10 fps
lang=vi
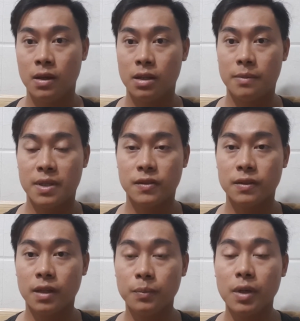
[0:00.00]
Thì mình xin
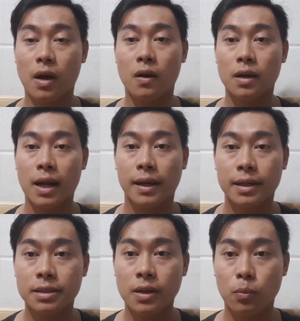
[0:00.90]
tóm gọn
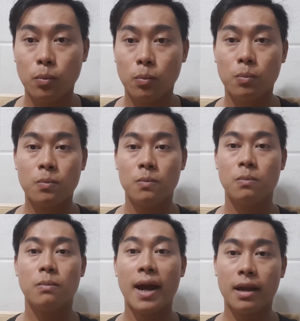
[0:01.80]
lại trong
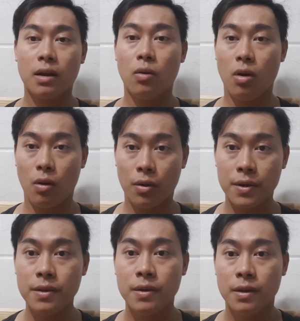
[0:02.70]
ba câu
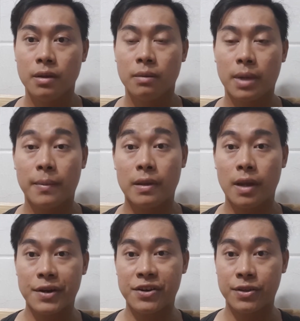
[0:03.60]
hỏi mà mình
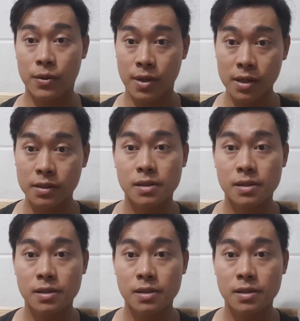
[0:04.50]
nhận được nhiều nhất